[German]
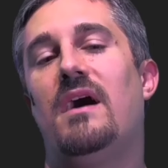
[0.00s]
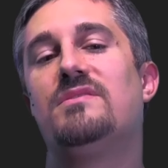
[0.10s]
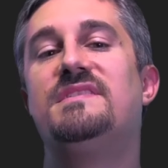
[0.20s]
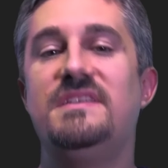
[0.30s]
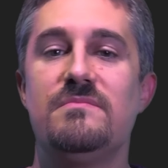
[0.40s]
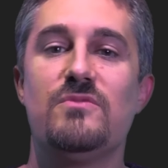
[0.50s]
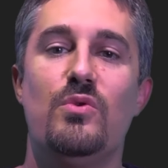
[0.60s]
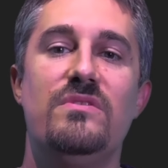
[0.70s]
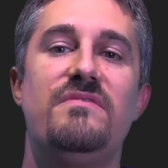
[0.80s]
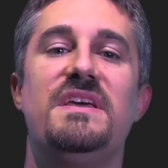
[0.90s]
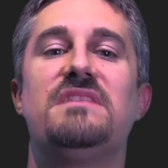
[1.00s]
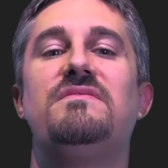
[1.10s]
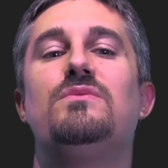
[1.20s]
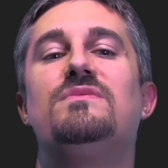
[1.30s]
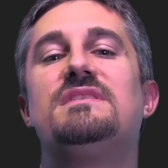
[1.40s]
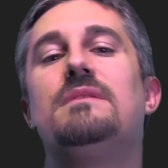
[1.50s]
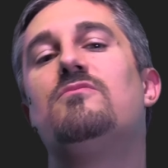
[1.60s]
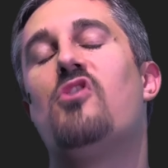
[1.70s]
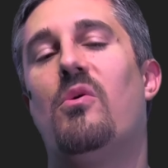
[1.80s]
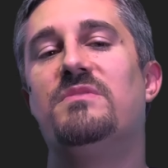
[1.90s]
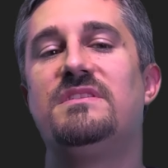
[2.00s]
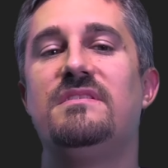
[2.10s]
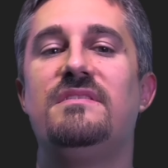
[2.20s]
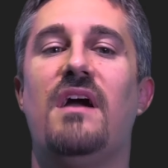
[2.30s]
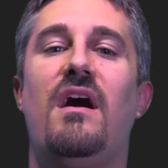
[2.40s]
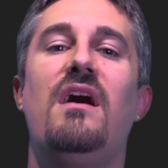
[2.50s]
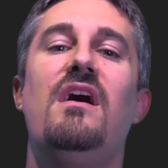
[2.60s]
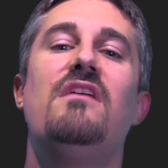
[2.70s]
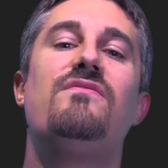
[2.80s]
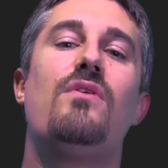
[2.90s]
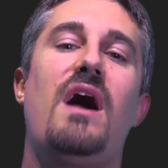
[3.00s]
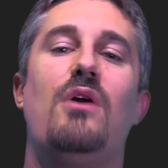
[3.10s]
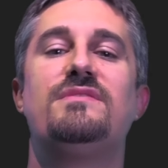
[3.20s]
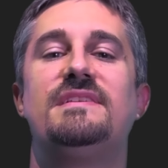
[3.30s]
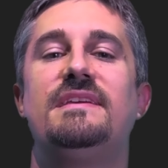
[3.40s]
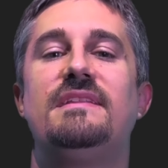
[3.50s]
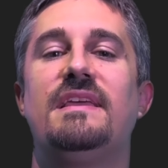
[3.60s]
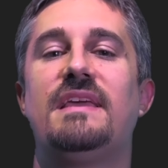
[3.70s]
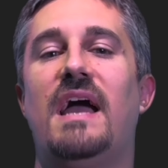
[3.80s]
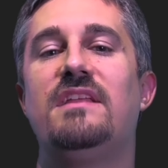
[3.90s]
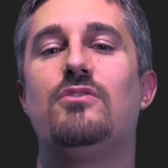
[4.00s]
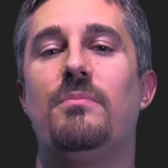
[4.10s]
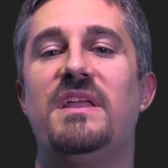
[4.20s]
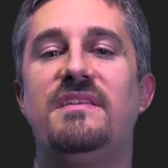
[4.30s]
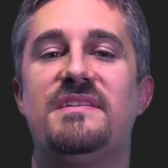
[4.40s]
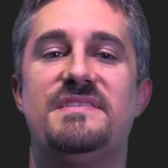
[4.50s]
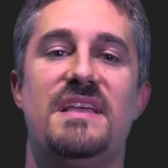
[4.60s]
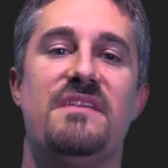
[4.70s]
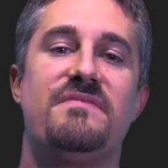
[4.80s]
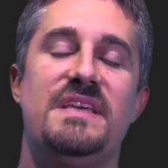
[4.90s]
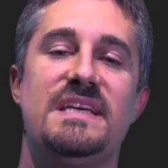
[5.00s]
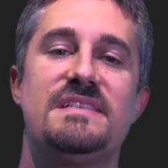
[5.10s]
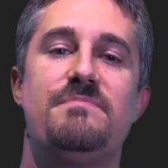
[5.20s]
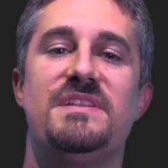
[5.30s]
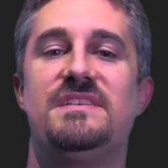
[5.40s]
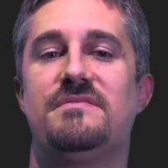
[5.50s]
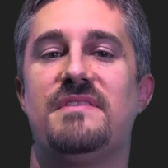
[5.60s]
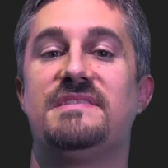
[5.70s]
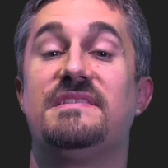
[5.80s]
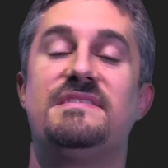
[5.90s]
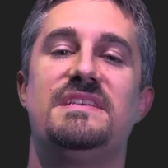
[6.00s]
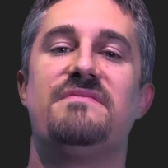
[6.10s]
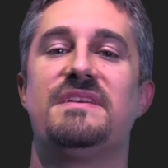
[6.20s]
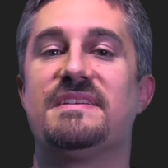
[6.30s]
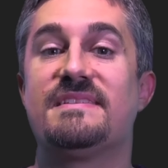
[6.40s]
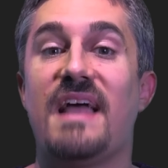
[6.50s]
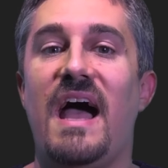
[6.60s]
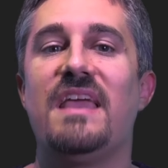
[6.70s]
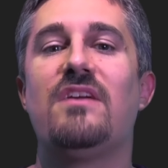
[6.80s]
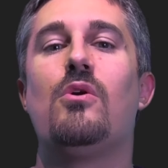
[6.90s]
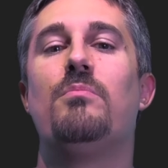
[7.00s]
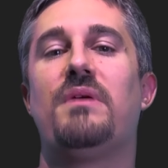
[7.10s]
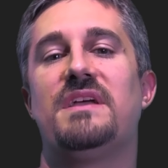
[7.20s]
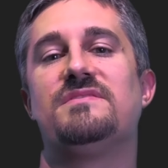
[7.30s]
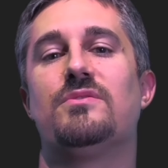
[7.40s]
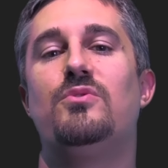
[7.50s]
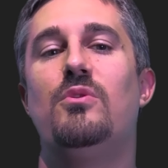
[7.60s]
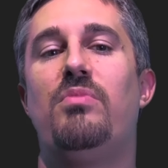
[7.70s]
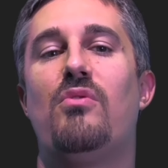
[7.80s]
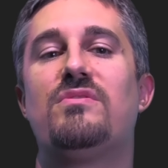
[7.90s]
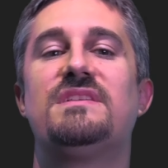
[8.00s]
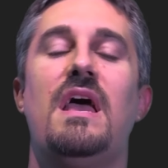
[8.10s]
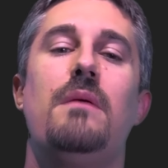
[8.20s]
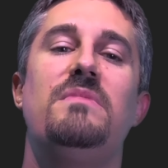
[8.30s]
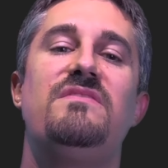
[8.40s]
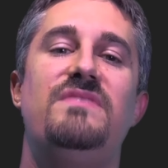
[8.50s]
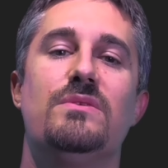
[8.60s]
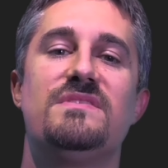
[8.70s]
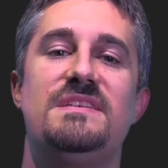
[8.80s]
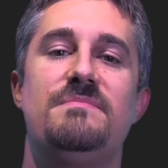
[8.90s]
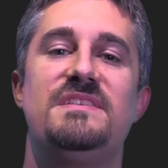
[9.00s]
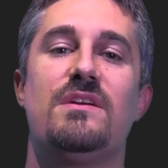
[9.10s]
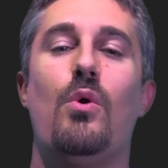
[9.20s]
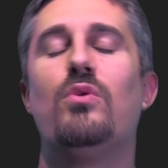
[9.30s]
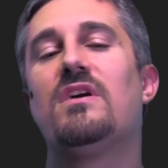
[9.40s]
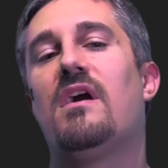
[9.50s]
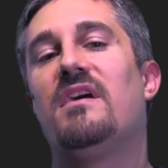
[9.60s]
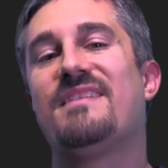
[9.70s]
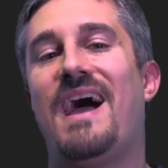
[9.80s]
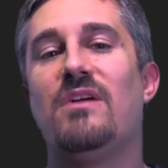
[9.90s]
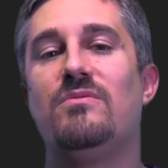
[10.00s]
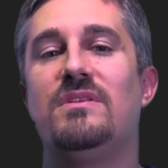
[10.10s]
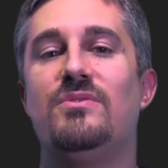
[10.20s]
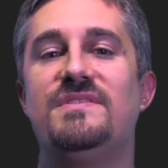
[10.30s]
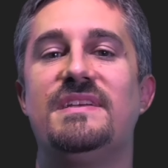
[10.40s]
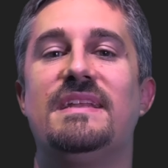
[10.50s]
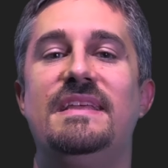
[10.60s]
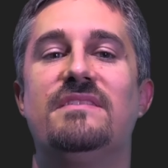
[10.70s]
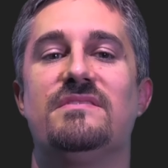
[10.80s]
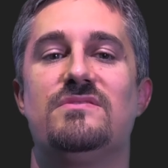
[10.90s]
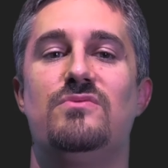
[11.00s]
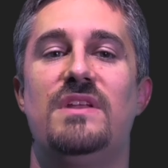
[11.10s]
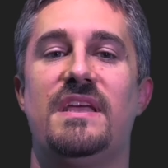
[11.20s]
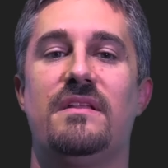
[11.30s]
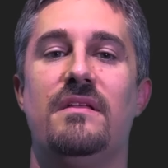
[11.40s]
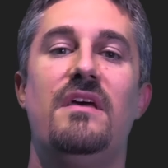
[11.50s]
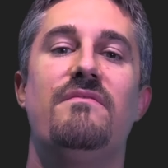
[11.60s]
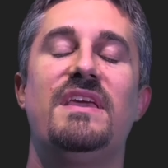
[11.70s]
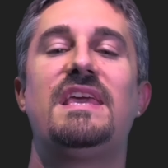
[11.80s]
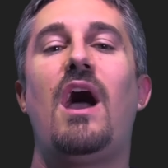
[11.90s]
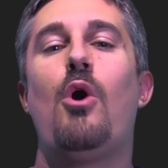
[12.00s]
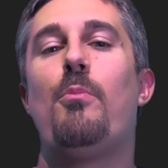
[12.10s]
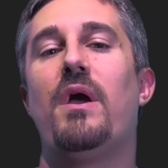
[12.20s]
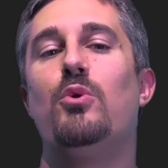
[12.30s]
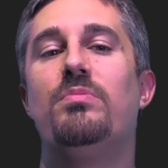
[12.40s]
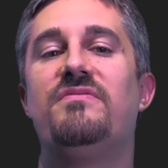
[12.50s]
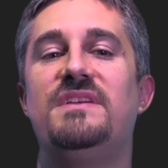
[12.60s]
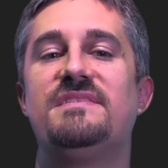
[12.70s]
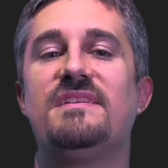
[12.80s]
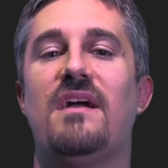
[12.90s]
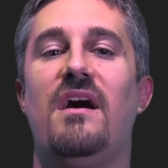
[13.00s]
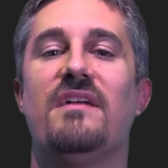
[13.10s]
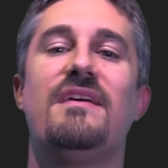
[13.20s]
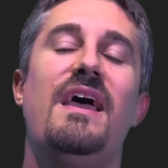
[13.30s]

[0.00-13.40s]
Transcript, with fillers: Aus diesem Grund werden wir uns im kommenden Jahr voraussichtlich eine Dometic CFX bzw. CFX3 Kompressorkühlbox mit 74 oder gar 93 Liter zulegen, welche auch bei über 40 Grad